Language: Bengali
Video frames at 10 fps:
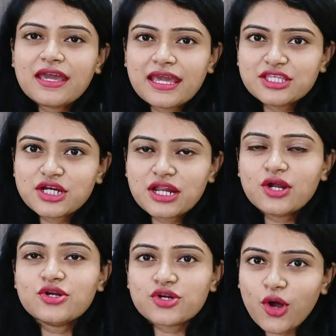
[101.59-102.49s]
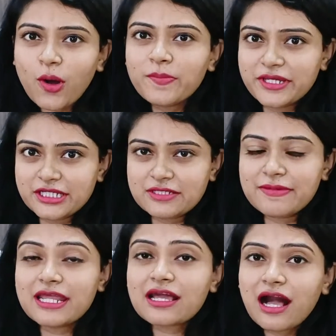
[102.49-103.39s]
এছাড়াও র বিট
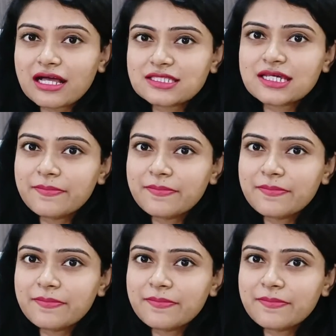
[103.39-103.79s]
মানে কাঁচা